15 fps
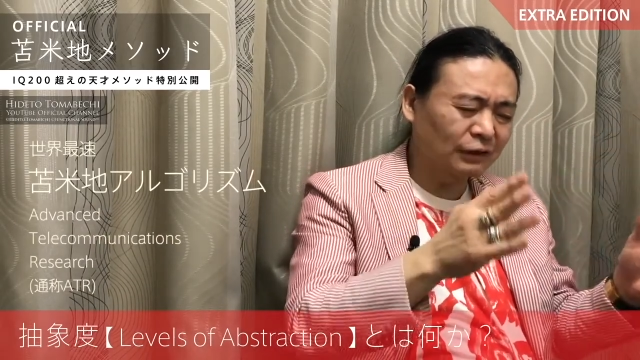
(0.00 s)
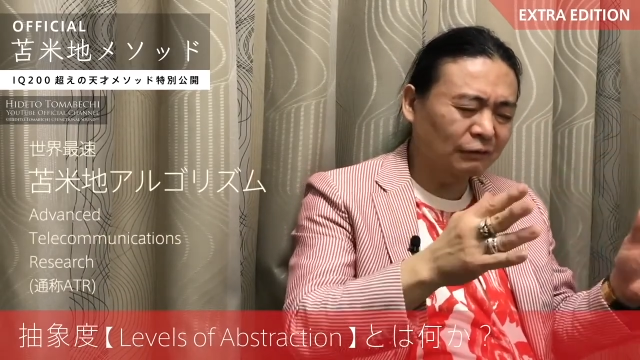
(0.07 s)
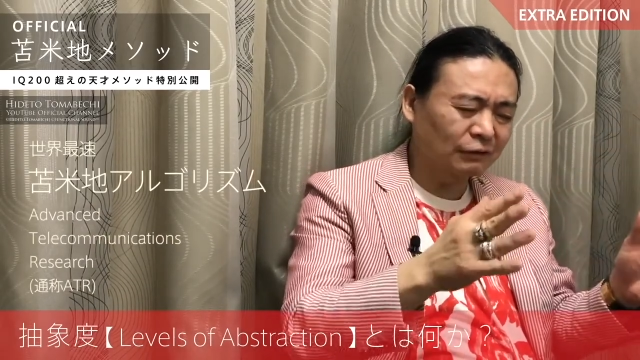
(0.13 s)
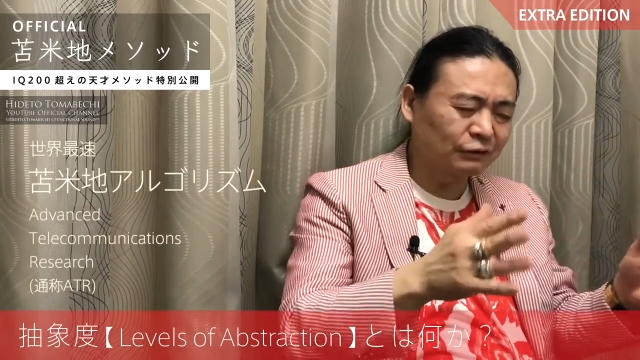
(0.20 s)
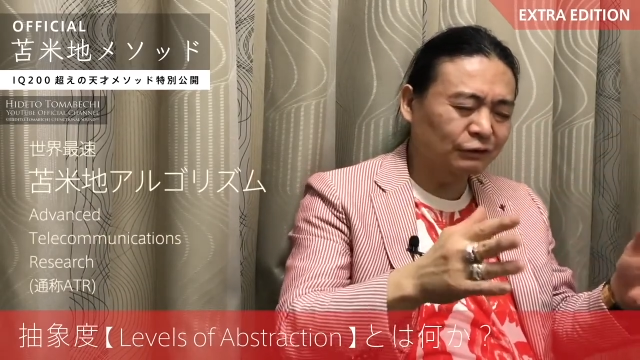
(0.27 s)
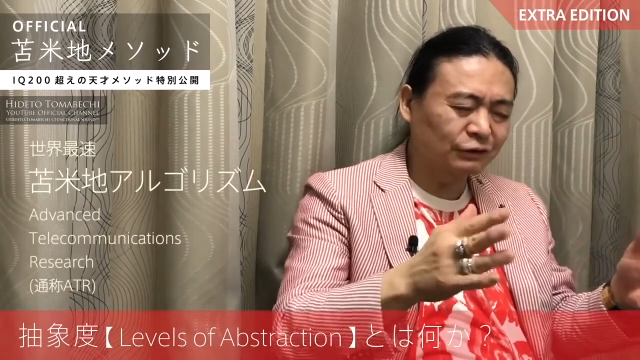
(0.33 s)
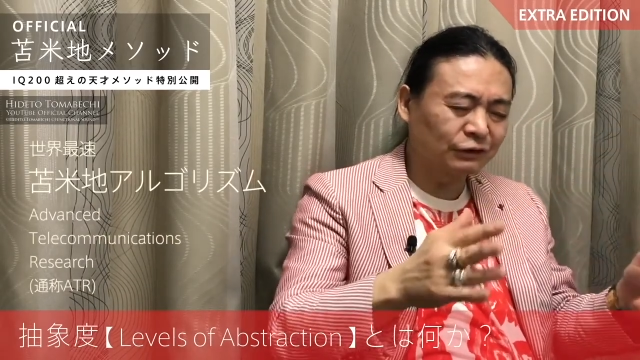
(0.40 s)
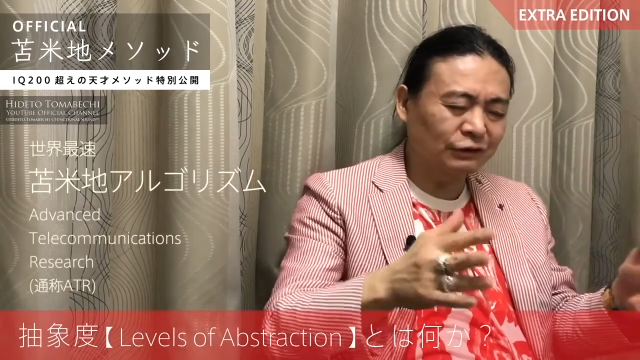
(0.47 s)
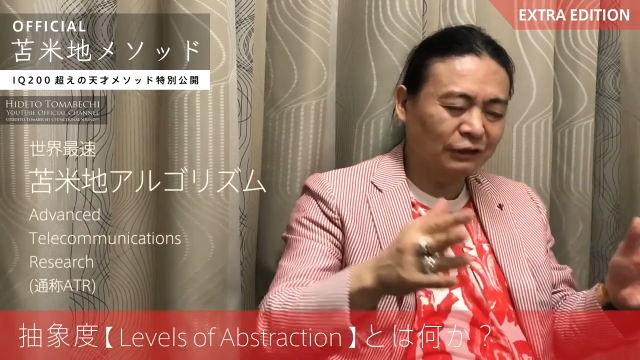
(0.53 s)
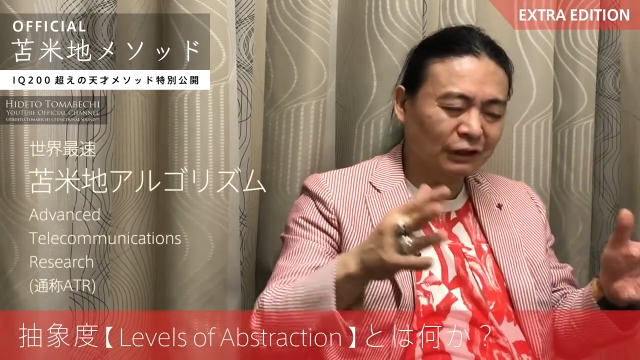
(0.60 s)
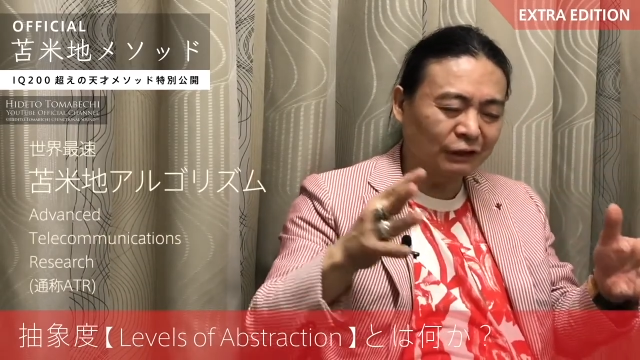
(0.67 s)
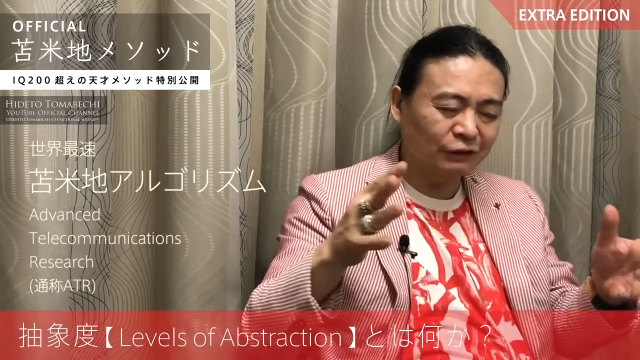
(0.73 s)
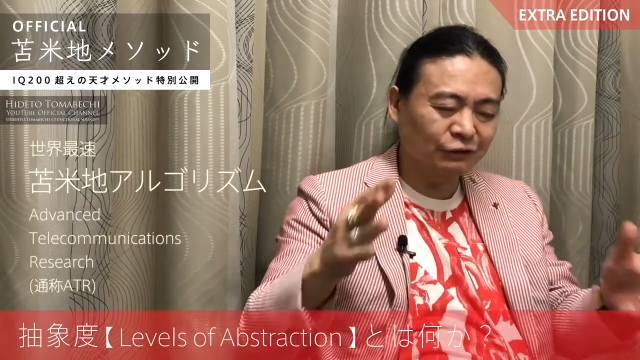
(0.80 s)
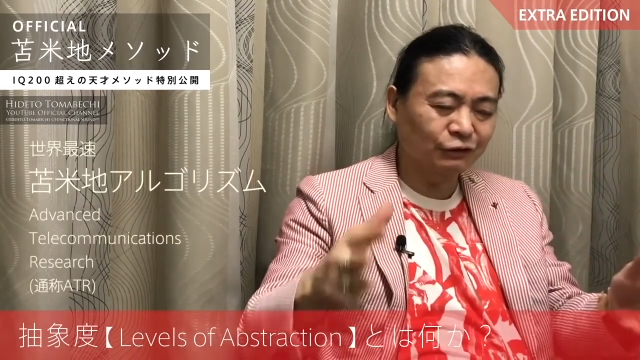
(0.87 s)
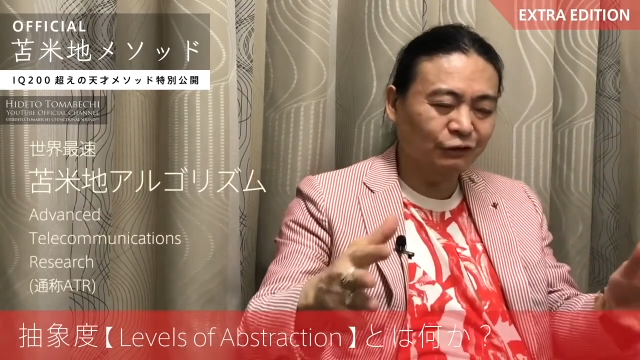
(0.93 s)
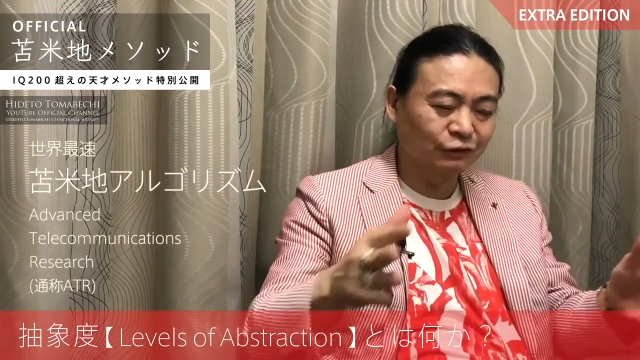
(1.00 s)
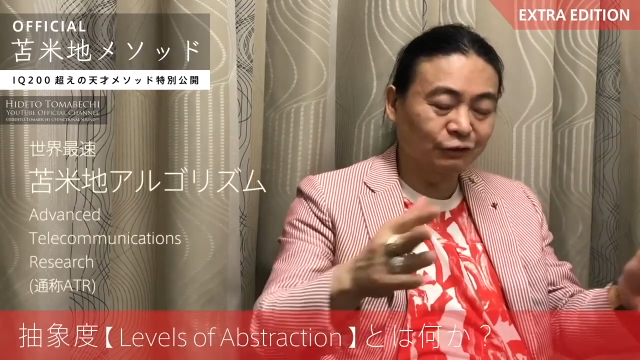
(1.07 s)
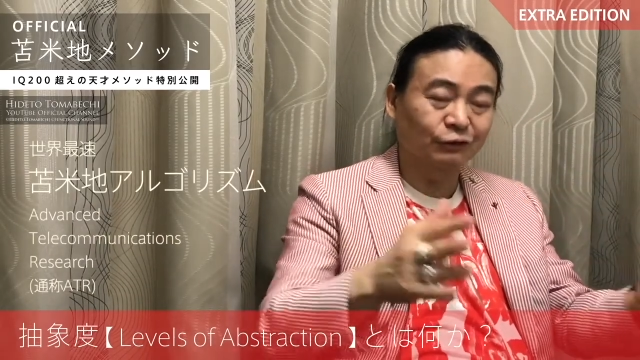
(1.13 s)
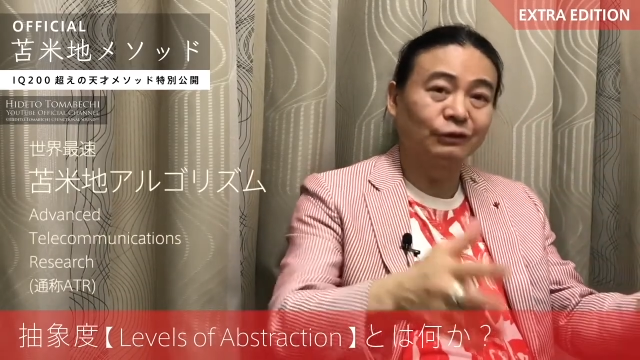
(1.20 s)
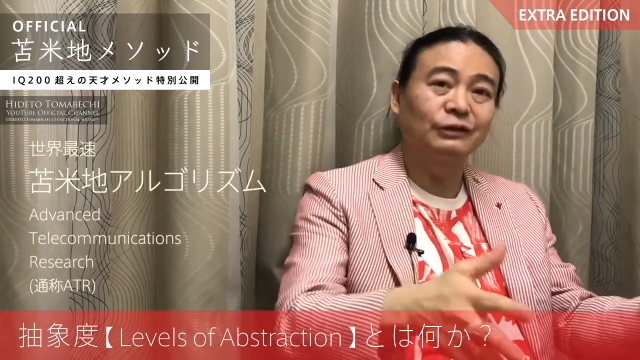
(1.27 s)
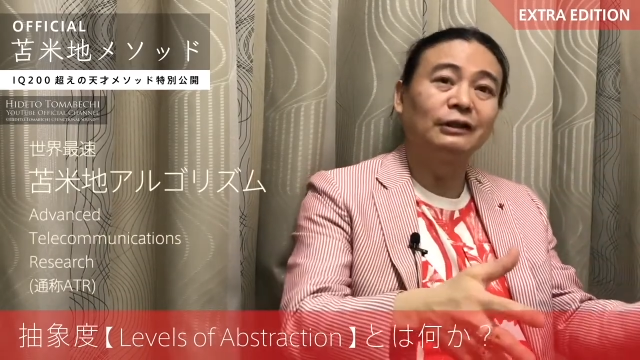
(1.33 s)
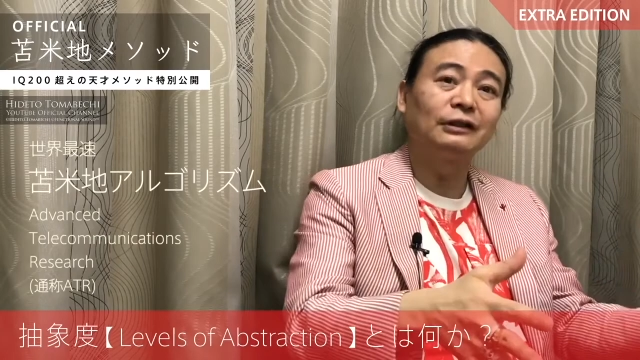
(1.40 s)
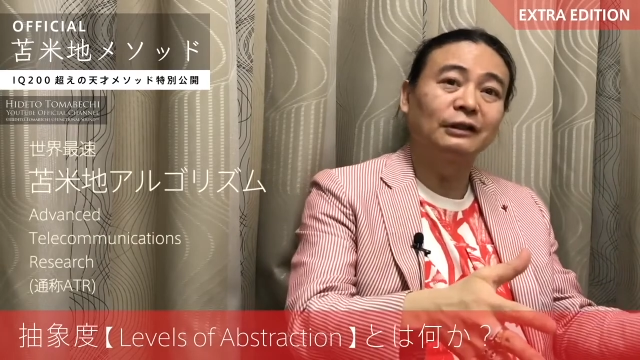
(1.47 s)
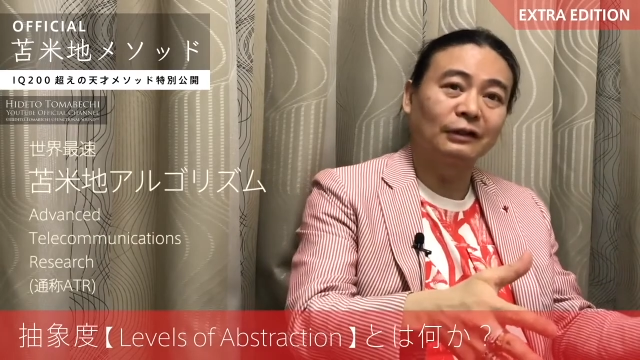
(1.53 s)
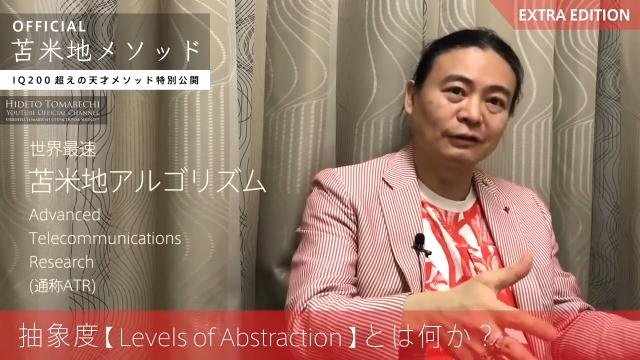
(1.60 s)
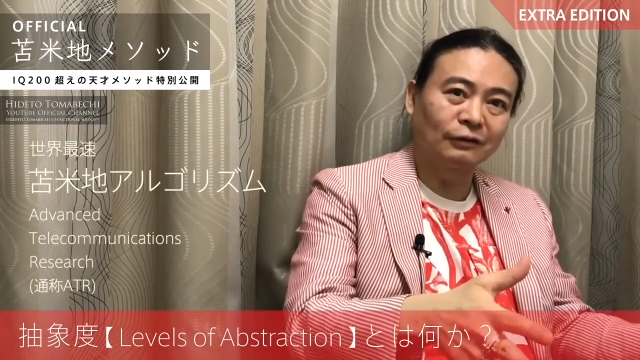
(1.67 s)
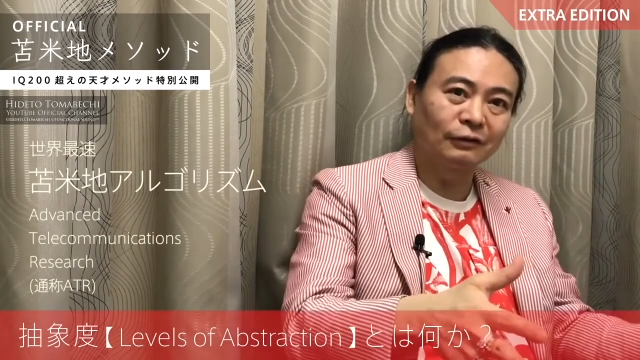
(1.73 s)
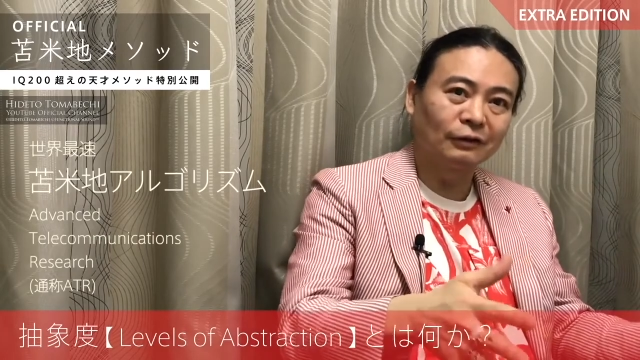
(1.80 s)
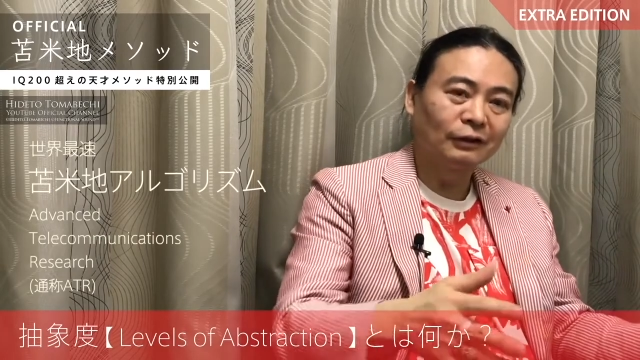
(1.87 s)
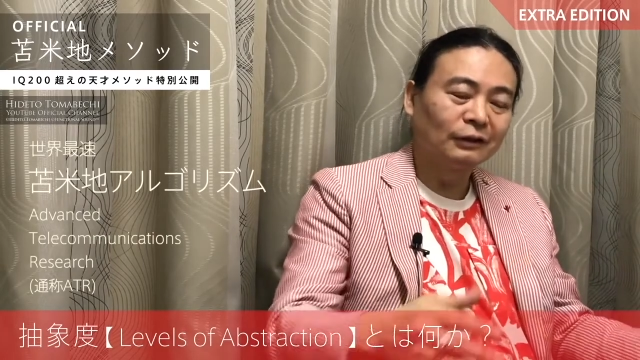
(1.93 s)
電話通信研究所っていうところにいたんだけ
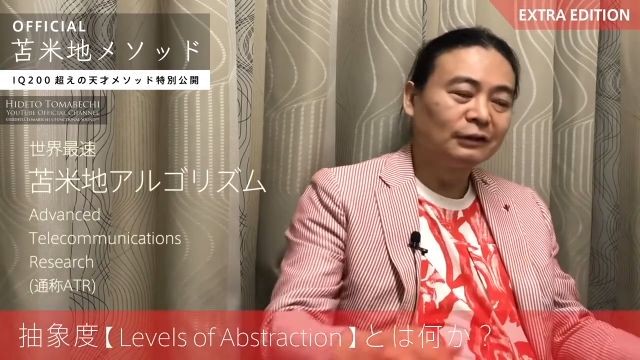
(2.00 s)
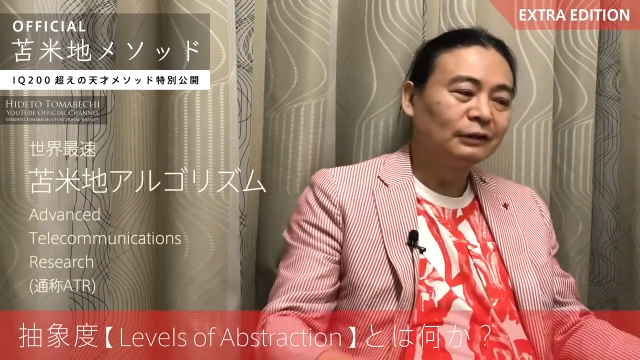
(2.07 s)
ど、